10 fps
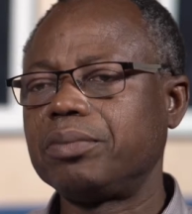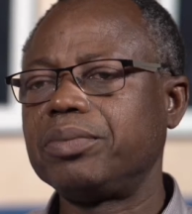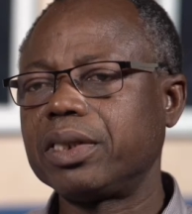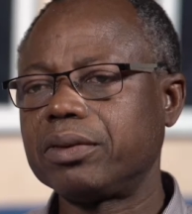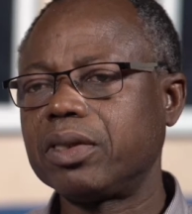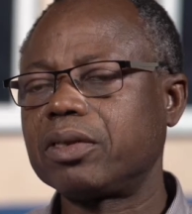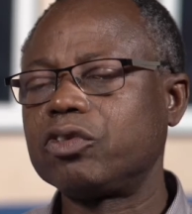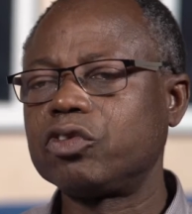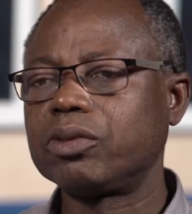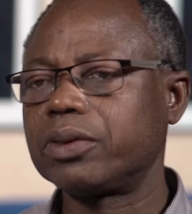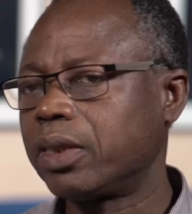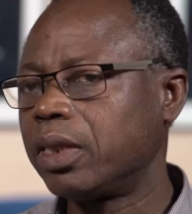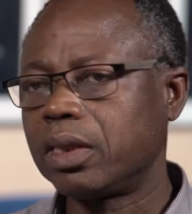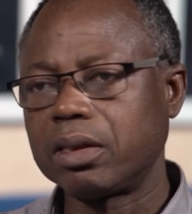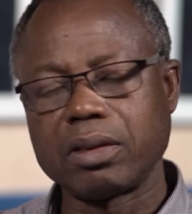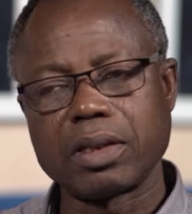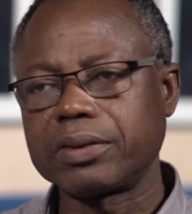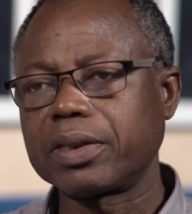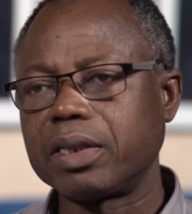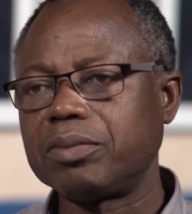biens, des ressources euh,
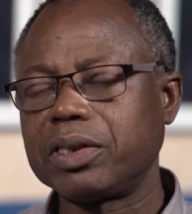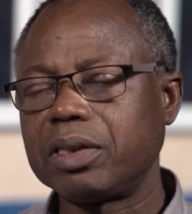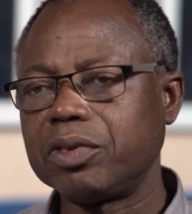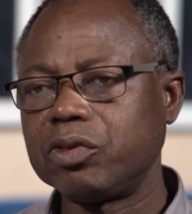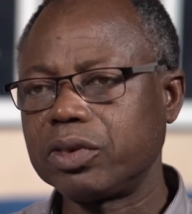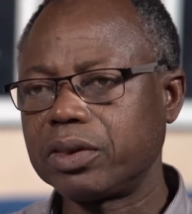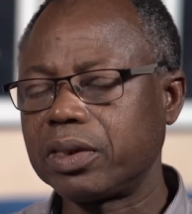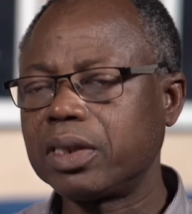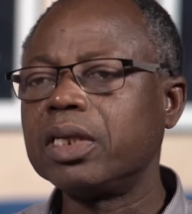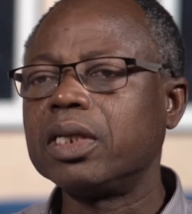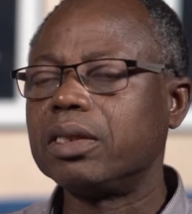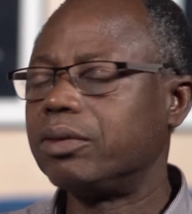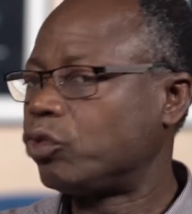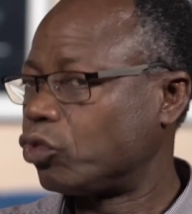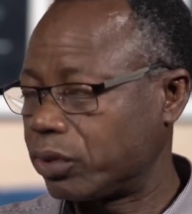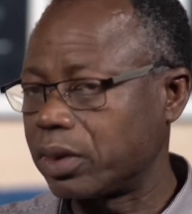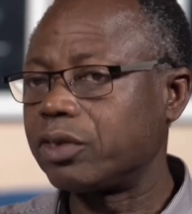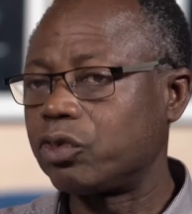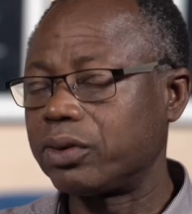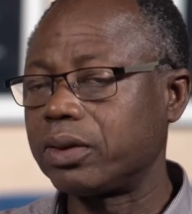entre les mains des minorités. Et toutes les
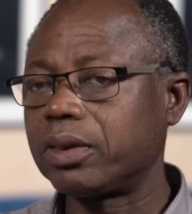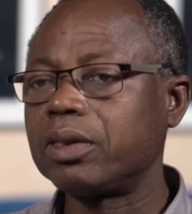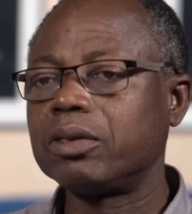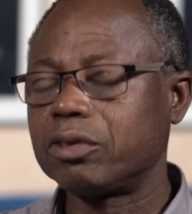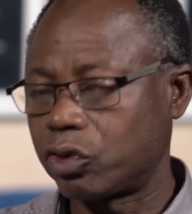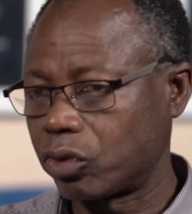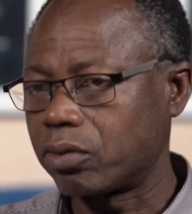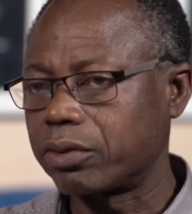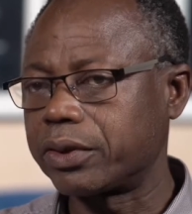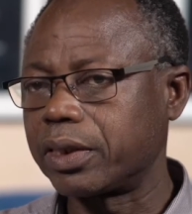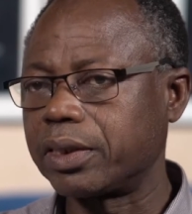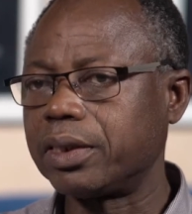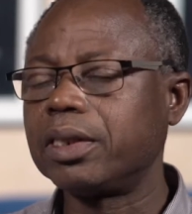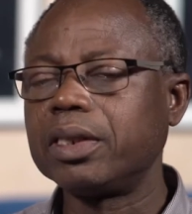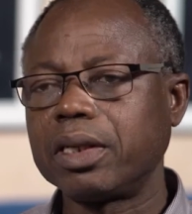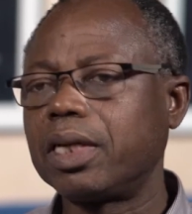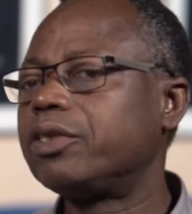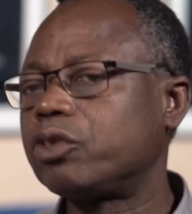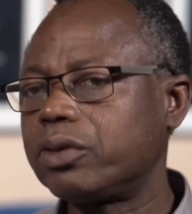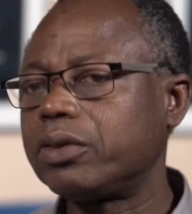sociétés sont concernées, elles
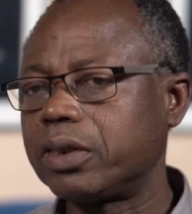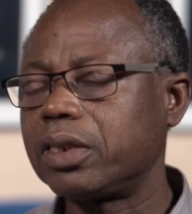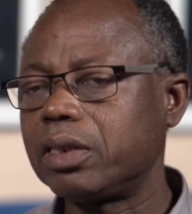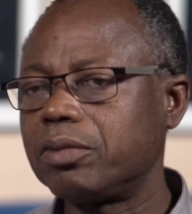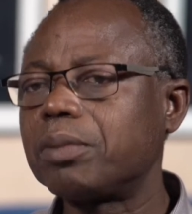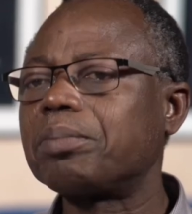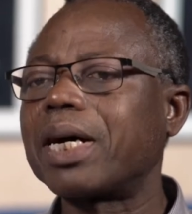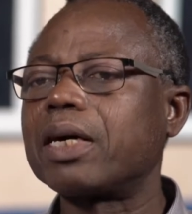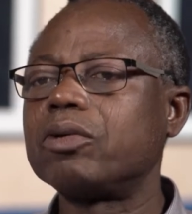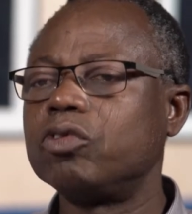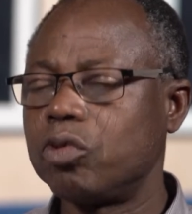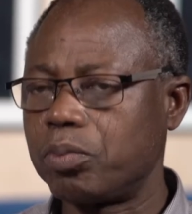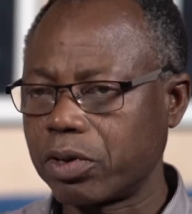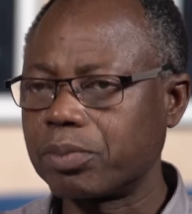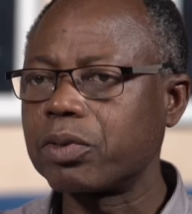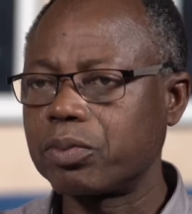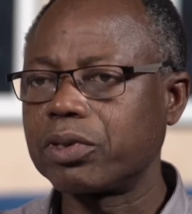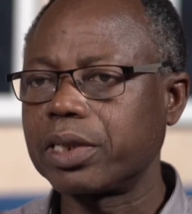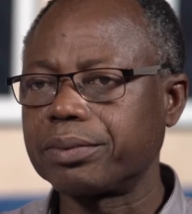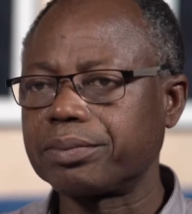sont déséquilibrées par nos propres progrès.